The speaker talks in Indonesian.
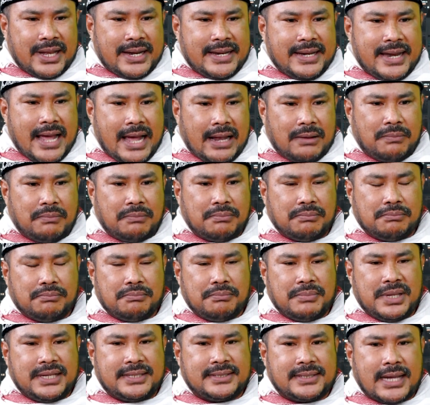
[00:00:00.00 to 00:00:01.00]
dan
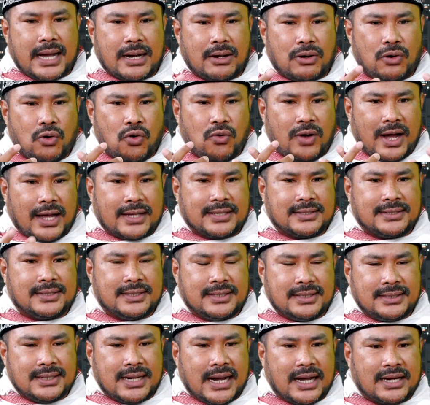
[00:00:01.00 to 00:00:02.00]
bisa ke
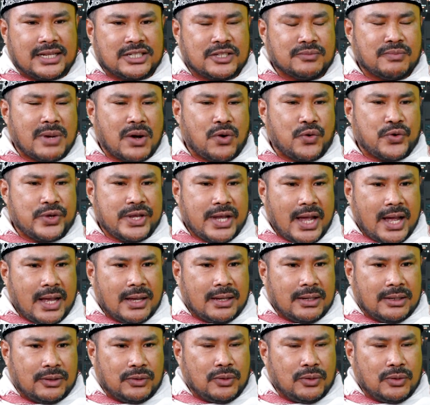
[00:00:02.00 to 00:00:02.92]
lokasi dengan semaunya,